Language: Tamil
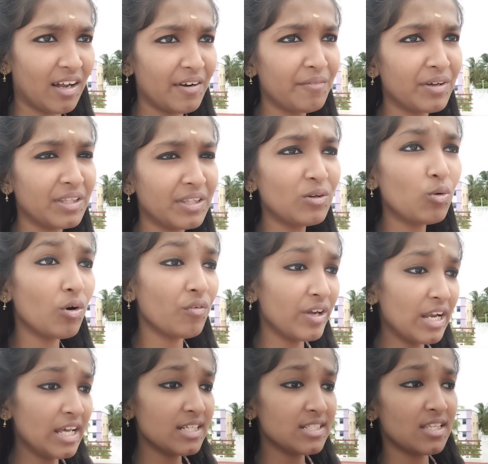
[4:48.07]
அண்ட் வந்துட்டு உங்கள்
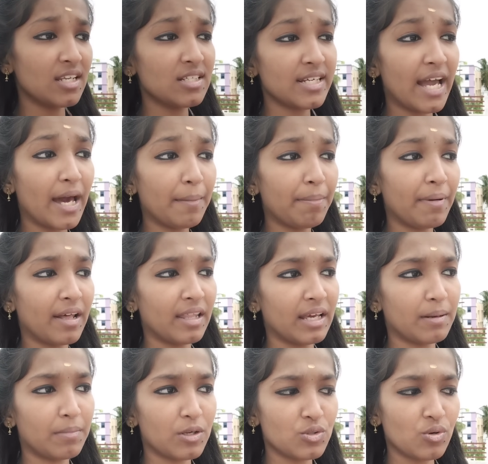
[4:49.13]
ஃபீலிங்ஸ் இதில் ஷேர்
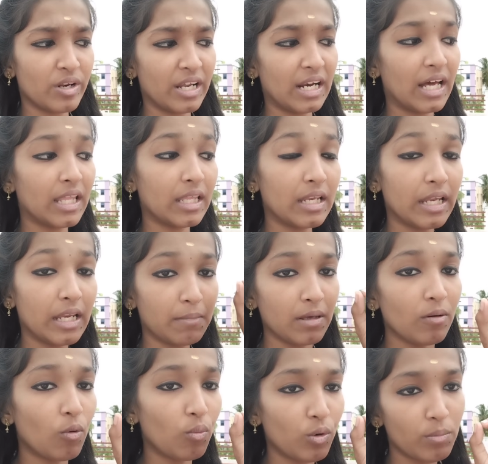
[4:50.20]
பண்ணாதீங்க அப்படிலாம் சொல்கிறீங்க அது
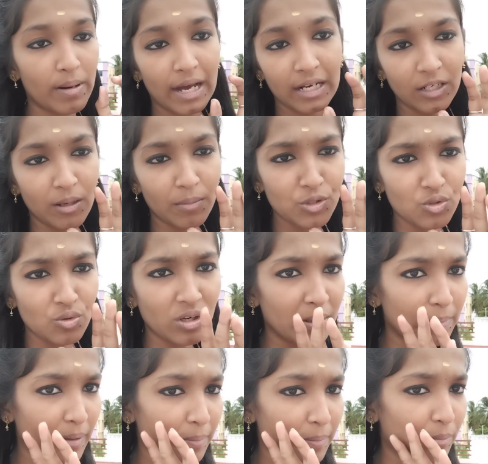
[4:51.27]
இனிமேல் ஒவ்வொரு பேட் கமெண்ட்ஸ்க்கும்
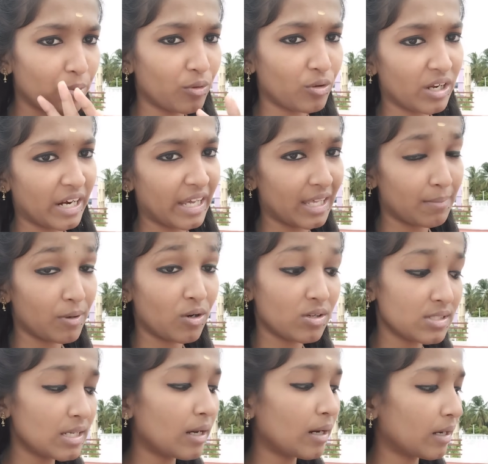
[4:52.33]
நான் ரிப்ளை பண்ண போகிறது கிடையாது
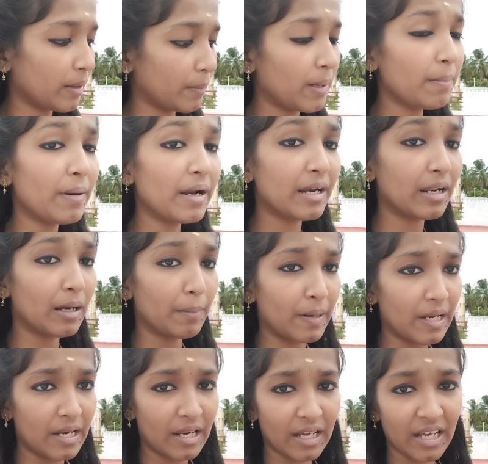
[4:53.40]
பிகாஸ் நான் ரிப்ளை பண்ணிட்டு இருக்கேன்
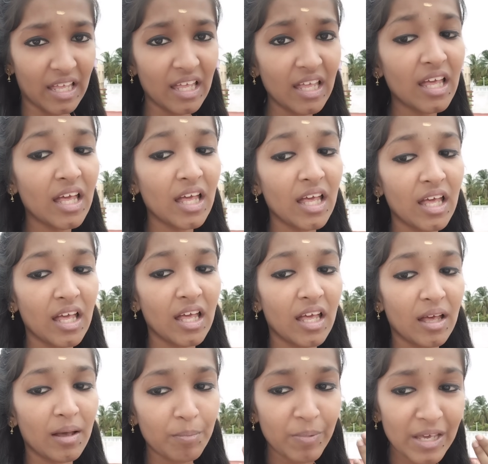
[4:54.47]
பண்ணிகிட்டு இருக்கேன்
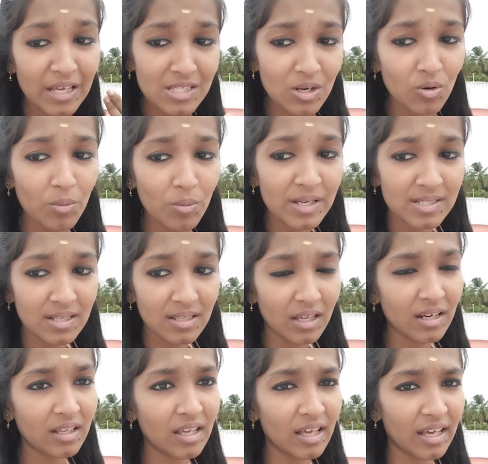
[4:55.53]
பேசுகிறவங்க பேசிட்டு
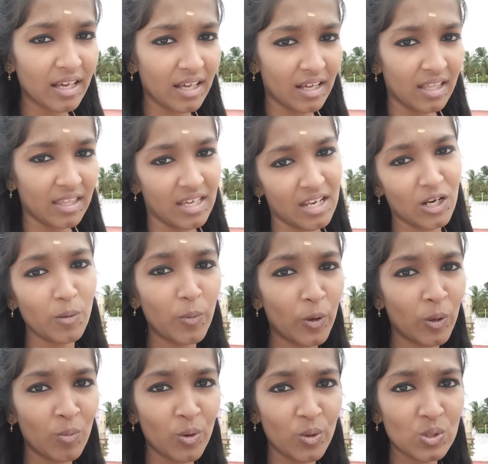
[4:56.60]
தான் இருக்கீங்க அதுக்கு என்ன
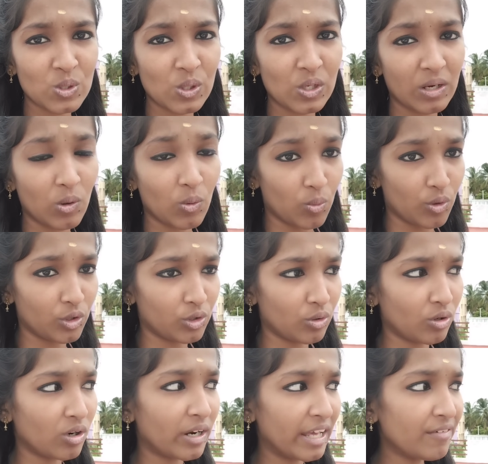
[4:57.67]
பண்ண முடியும் சொல்லுங்கள்
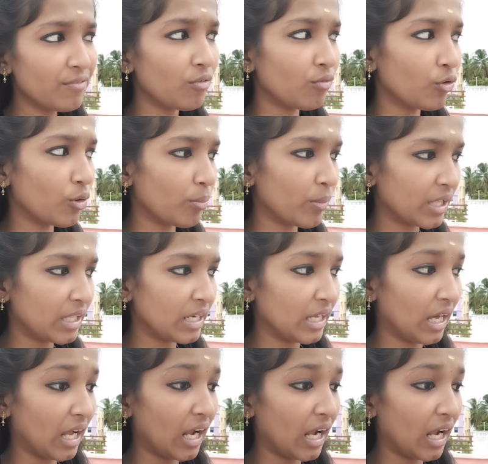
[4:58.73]
ஒவ்வொருத்தவங்களோட லைஃப் ஒவ்வொரு மாதிரி